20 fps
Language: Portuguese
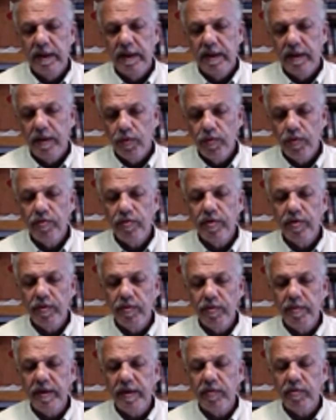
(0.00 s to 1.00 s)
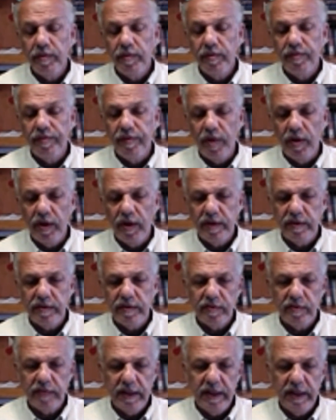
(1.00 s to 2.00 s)
alguns argumentos muito
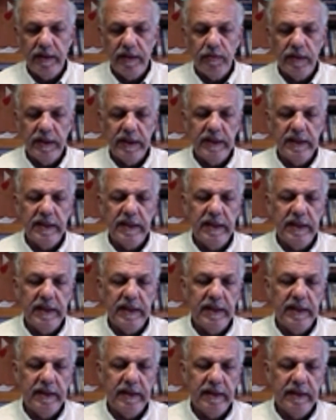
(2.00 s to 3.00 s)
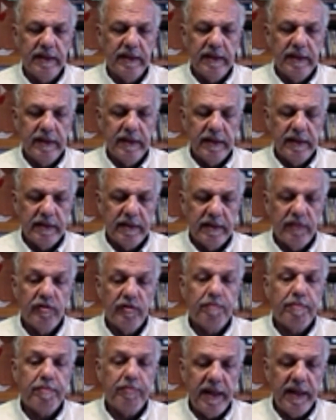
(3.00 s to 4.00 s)
fortes, né? Alguém que, que
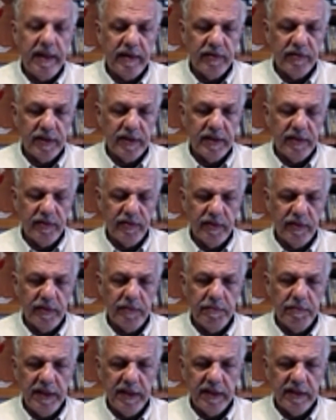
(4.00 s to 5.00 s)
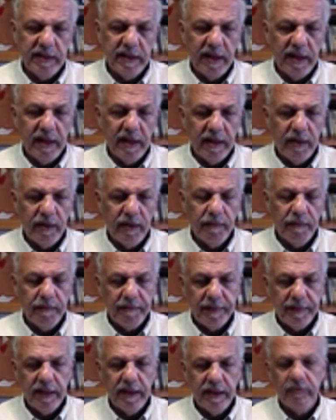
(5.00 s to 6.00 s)
despreza a questão ambiental,
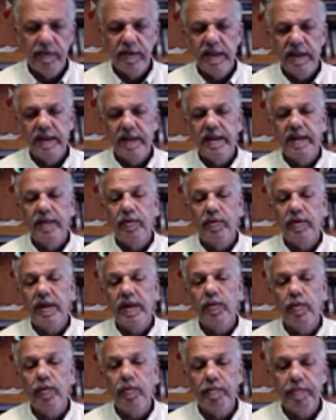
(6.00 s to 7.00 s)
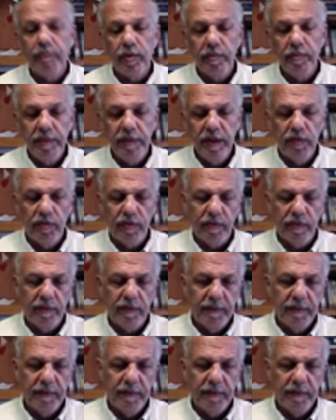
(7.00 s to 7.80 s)
né? Alguém que não tem compromisso